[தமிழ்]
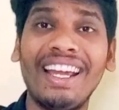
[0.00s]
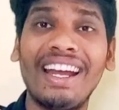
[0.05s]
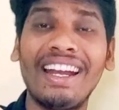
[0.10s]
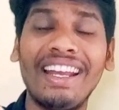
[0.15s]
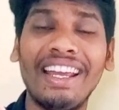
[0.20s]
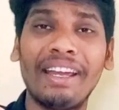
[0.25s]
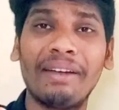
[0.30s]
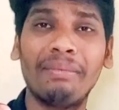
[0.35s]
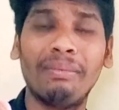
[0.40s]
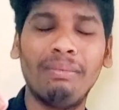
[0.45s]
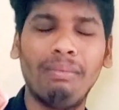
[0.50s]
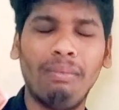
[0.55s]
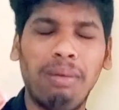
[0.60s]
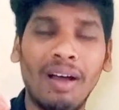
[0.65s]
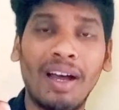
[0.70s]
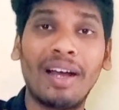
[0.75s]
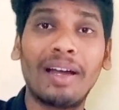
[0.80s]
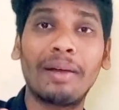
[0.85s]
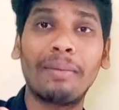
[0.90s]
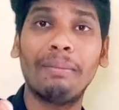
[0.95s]
அண்ணே அண்ணே
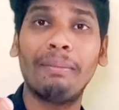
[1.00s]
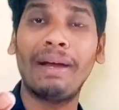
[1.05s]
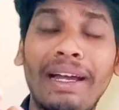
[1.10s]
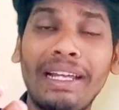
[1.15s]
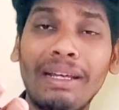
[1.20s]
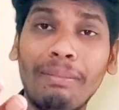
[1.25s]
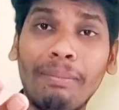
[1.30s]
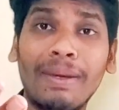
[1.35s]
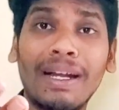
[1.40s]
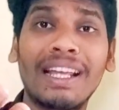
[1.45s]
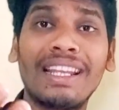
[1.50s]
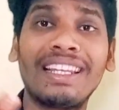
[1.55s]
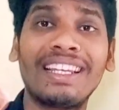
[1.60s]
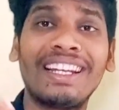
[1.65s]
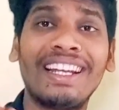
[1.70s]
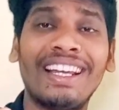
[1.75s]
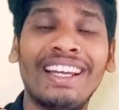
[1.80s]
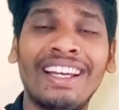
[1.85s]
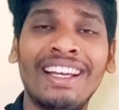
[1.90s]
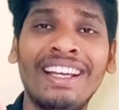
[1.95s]

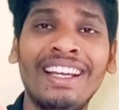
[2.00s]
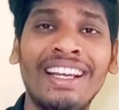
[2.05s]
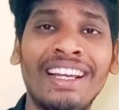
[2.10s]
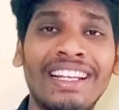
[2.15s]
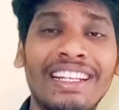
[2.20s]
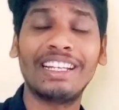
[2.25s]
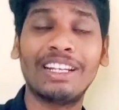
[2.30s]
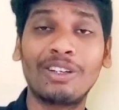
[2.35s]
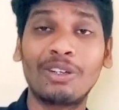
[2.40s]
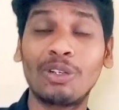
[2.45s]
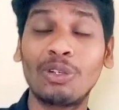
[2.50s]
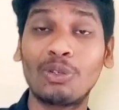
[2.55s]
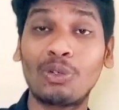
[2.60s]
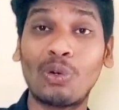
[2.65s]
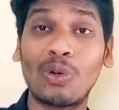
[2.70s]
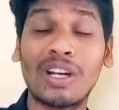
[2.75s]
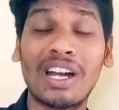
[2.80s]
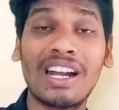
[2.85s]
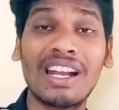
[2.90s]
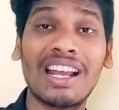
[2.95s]
பயப்படாதீங்கண்ணே எனக்கு
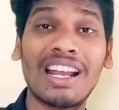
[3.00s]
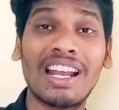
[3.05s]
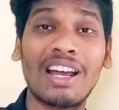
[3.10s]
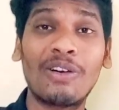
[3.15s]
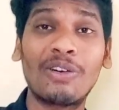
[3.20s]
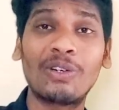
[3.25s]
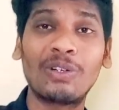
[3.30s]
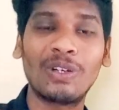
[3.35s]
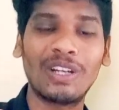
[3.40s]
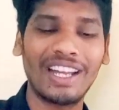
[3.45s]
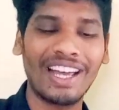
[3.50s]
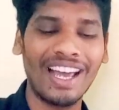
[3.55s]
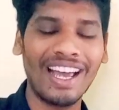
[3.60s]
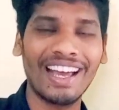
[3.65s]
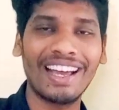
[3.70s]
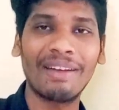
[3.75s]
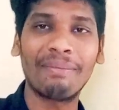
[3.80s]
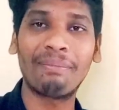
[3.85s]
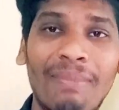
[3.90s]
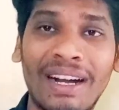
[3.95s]
ஒன்றும் கொரோனாலாம் ஒன்றும் இல்லை
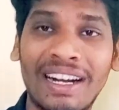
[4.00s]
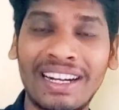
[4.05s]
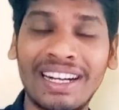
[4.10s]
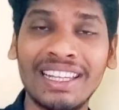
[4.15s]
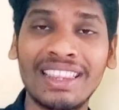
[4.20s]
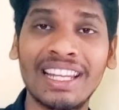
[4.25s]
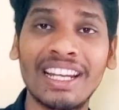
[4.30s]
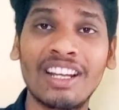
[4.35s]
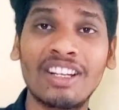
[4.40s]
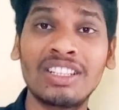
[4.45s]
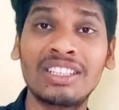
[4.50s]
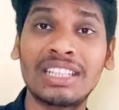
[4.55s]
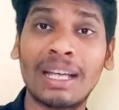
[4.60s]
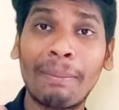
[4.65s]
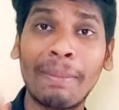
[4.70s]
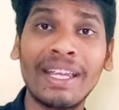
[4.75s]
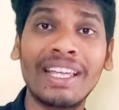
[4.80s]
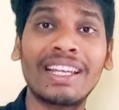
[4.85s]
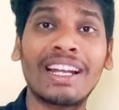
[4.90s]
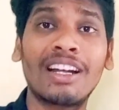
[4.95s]
பக்கத்தில் யாரும்
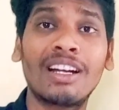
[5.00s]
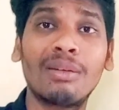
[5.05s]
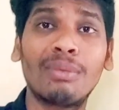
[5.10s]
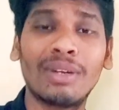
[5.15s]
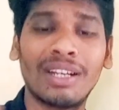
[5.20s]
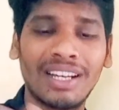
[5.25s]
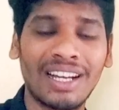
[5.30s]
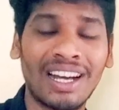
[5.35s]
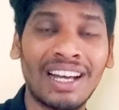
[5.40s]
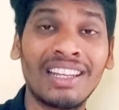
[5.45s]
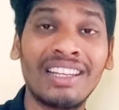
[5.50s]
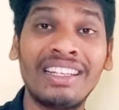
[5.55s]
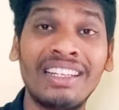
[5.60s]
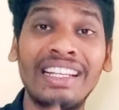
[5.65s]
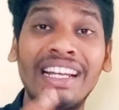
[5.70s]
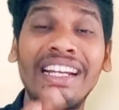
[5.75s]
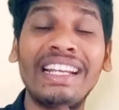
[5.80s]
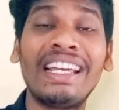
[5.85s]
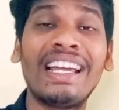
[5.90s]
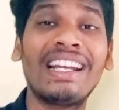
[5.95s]
சமைக்கிறாங்க போல அது
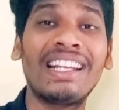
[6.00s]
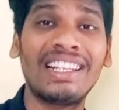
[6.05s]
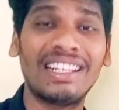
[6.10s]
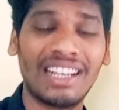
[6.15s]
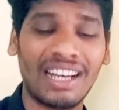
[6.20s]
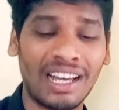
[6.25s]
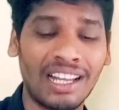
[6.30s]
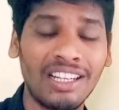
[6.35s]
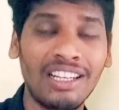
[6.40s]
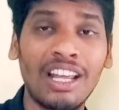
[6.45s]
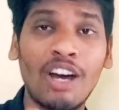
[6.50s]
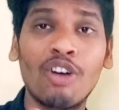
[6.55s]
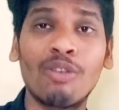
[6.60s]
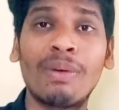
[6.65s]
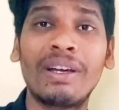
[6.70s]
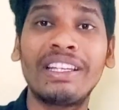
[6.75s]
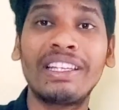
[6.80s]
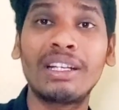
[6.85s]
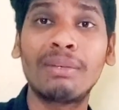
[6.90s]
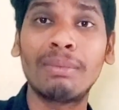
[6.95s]
நெடியேறுது அதுதான்
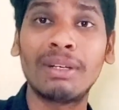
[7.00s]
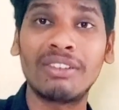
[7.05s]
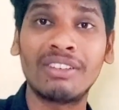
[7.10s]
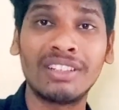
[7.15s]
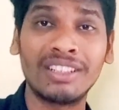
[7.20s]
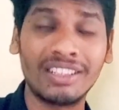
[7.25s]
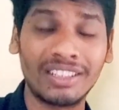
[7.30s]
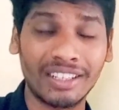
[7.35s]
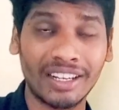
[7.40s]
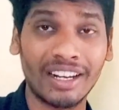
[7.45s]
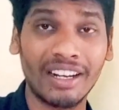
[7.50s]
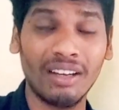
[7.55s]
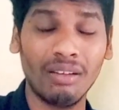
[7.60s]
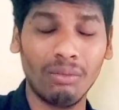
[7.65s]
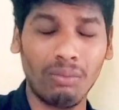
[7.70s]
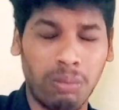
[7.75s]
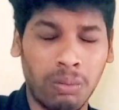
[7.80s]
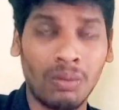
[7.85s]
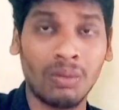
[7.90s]
ஒரு மாதிரி இரும்பு வந்துட்டு